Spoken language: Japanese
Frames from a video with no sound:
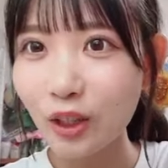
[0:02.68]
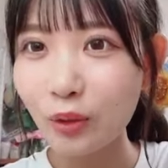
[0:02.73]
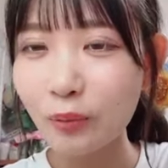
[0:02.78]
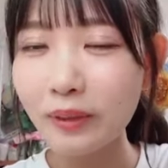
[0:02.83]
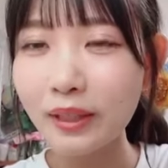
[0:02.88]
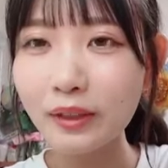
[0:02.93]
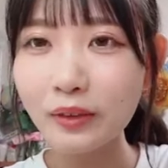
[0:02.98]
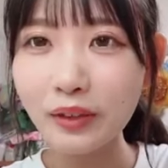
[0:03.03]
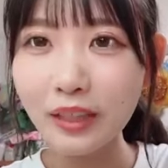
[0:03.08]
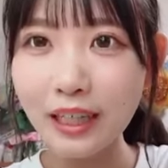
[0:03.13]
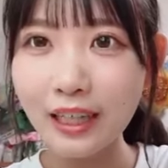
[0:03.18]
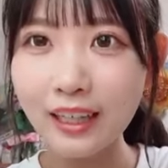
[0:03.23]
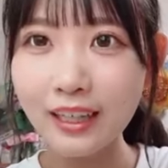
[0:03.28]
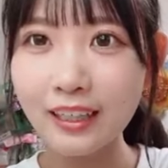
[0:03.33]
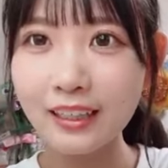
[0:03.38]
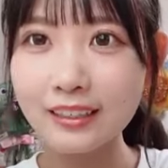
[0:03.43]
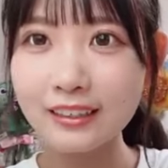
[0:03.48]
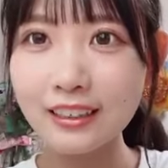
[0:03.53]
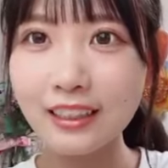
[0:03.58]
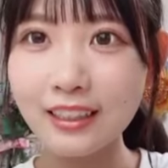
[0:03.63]
コメントが
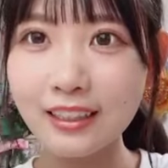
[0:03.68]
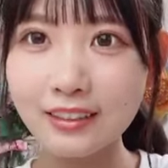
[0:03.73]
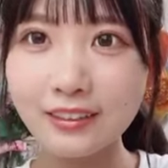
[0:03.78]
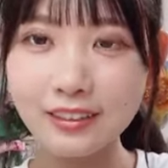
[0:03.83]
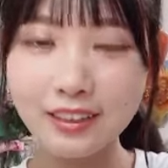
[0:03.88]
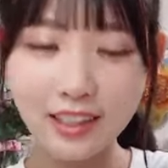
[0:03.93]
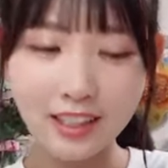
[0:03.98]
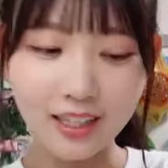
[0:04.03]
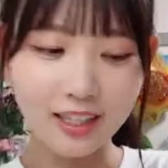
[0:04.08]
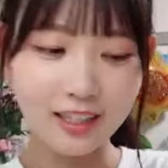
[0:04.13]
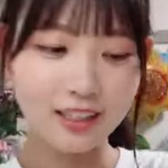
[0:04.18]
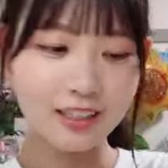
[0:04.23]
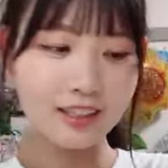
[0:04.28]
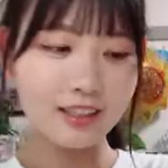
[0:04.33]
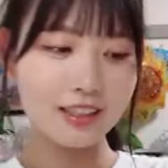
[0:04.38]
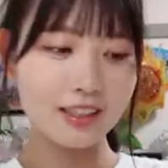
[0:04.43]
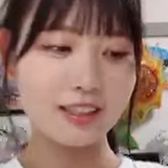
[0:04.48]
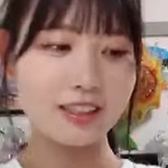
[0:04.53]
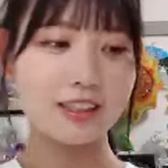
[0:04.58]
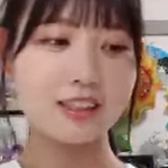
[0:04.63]
反映されなくて
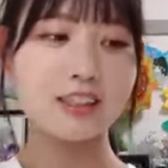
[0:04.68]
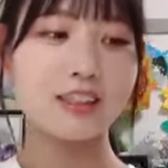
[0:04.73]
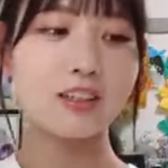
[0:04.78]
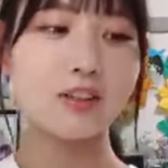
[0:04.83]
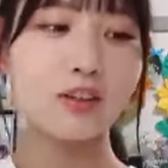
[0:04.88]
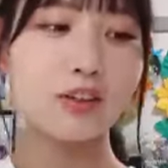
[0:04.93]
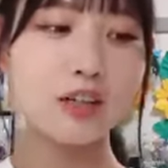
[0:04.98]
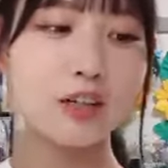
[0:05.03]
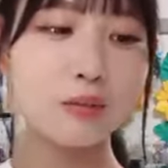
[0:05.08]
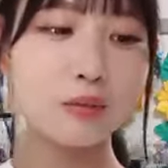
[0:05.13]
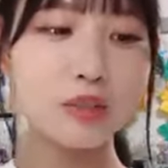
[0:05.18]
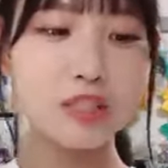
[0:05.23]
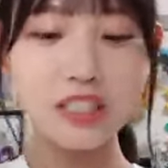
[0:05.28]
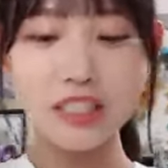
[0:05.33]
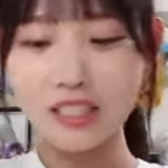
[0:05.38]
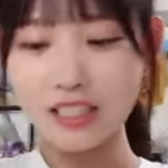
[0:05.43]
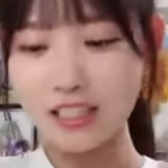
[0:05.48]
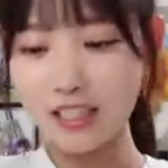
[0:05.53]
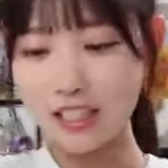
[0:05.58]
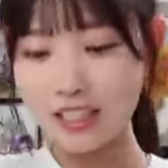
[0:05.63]
これはもし
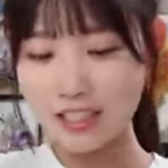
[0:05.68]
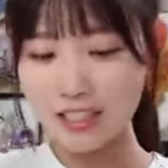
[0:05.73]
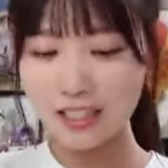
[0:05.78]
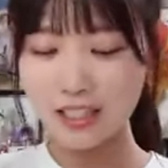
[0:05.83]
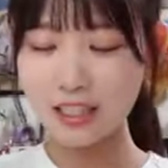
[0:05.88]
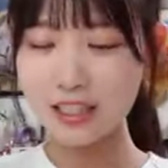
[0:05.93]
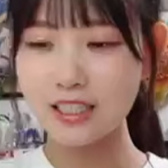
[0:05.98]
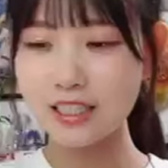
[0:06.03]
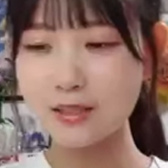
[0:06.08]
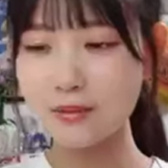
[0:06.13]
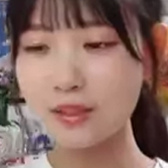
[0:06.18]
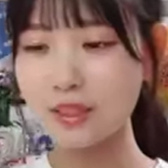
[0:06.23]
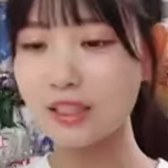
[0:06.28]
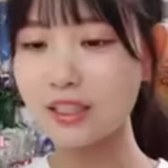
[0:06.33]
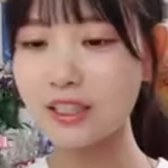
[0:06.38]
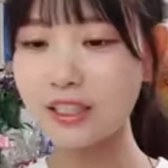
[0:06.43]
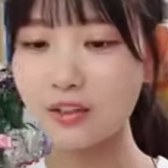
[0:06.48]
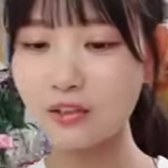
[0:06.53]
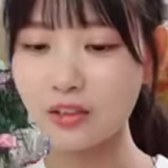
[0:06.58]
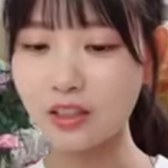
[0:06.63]
や配信が始まって
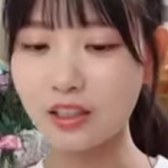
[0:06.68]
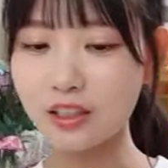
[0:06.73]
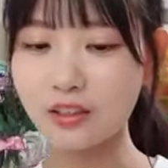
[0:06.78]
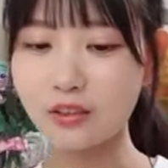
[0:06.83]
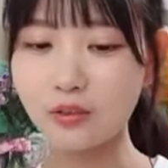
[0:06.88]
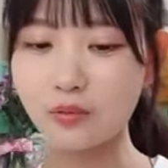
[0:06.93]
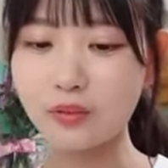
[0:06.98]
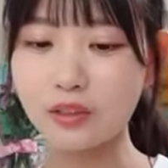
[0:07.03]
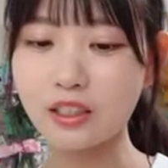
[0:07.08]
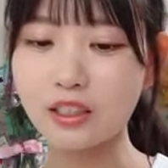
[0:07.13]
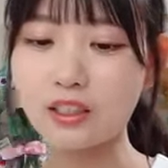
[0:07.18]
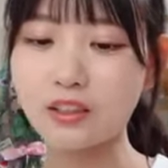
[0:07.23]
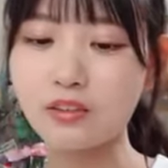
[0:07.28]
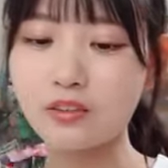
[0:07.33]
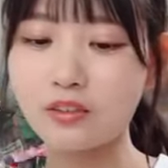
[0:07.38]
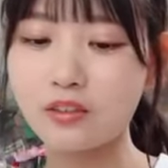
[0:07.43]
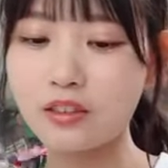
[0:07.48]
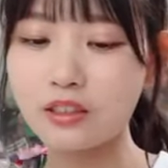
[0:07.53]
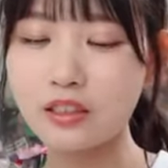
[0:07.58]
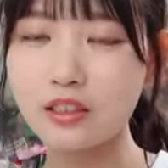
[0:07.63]
ないのかと思ったけど
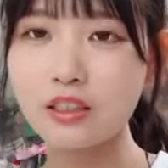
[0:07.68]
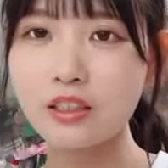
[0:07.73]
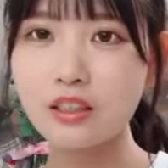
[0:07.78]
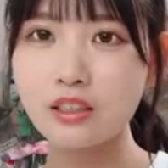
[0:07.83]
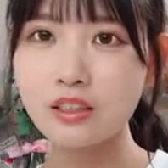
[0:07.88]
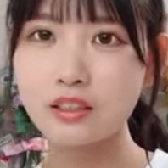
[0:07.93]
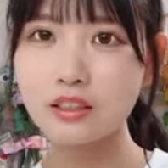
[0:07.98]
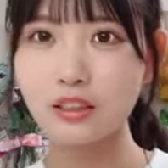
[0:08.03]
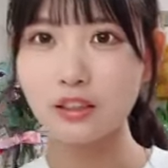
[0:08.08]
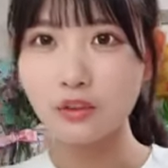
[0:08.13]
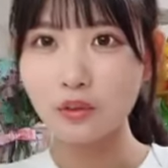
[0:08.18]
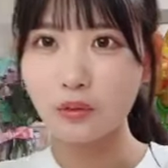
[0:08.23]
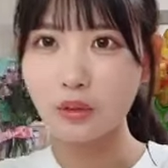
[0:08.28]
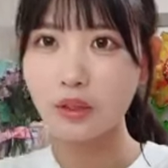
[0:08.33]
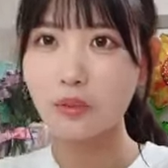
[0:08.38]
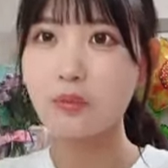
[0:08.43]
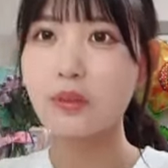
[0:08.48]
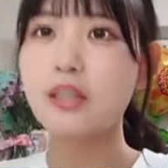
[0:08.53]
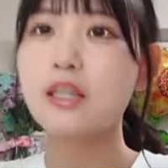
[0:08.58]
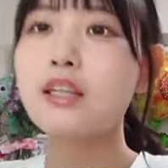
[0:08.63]
ちゃんと w i
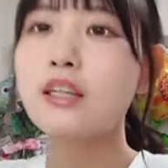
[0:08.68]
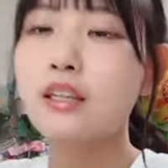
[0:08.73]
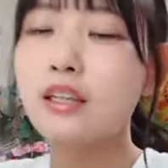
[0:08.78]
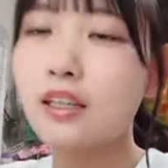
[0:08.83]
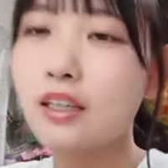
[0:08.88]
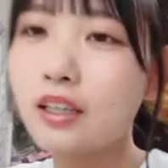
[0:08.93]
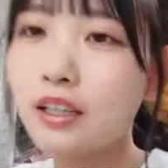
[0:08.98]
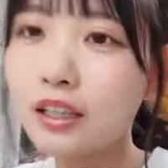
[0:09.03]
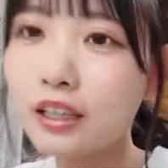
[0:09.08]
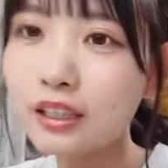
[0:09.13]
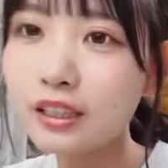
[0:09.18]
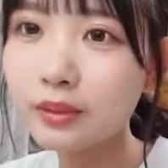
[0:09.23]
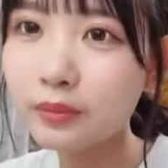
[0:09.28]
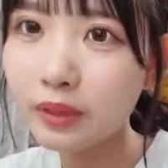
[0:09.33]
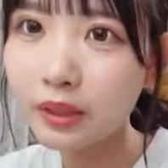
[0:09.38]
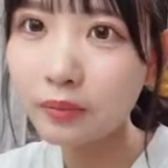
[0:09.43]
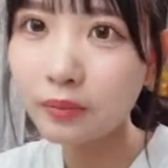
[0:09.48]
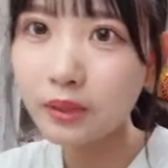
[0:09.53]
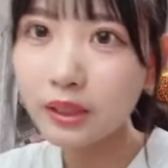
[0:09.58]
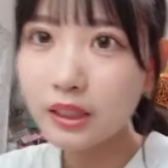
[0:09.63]
f i 切ったら始ま
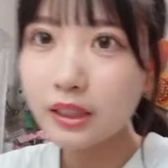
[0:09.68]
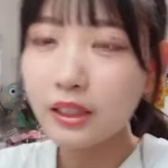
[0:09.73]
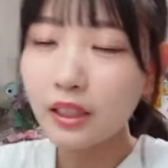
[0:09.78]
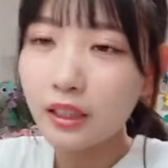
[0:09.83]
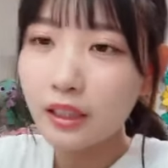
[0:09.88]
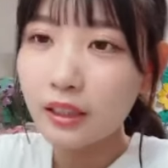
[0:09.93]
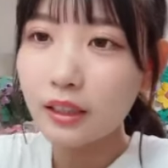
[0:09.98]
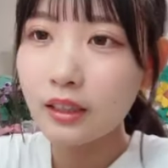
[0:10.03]
りました